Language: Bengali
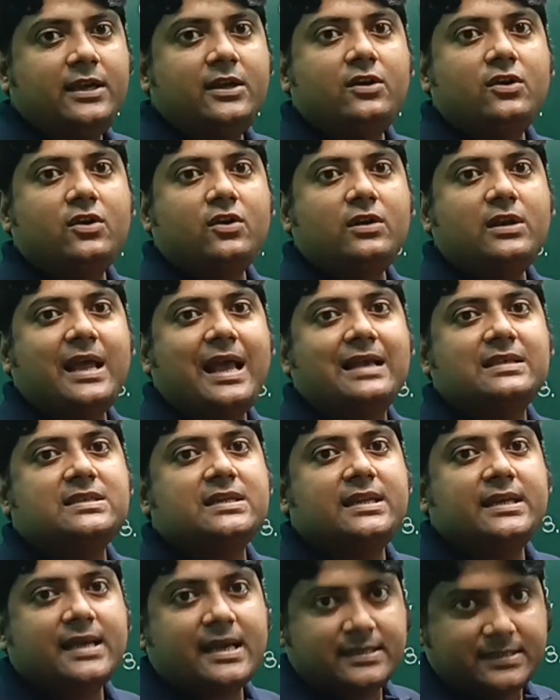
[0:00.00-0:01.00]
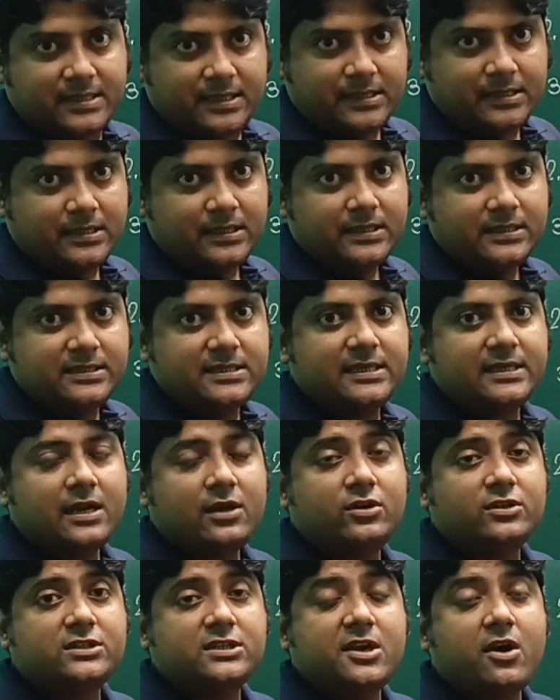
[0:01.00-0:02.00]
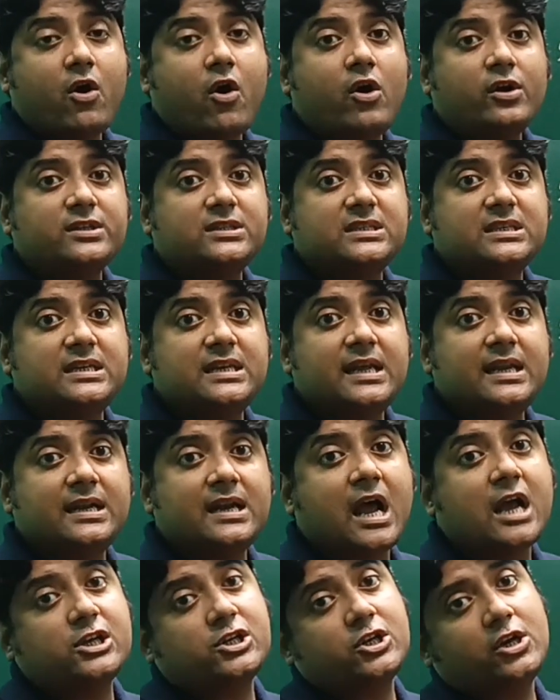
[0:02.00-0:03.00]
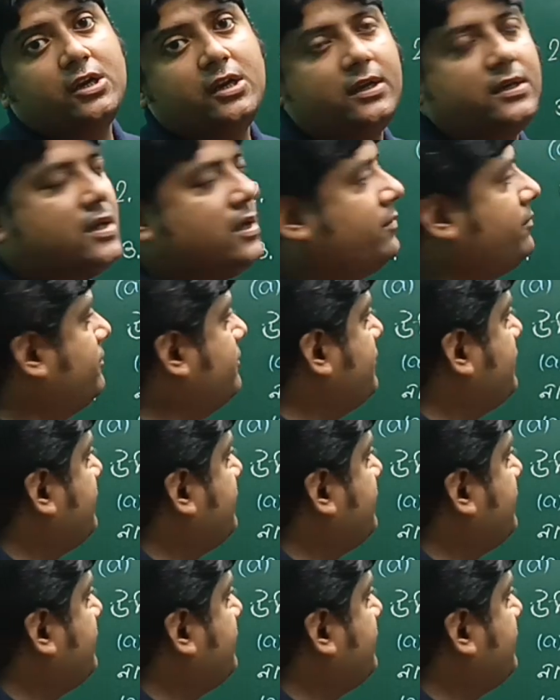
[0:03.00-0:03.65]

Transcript: ইন্ডোল অ্যাসিডিক অ্যাসিড যেটা হচ্ছে অক্সিনের রাসায়নিক নাম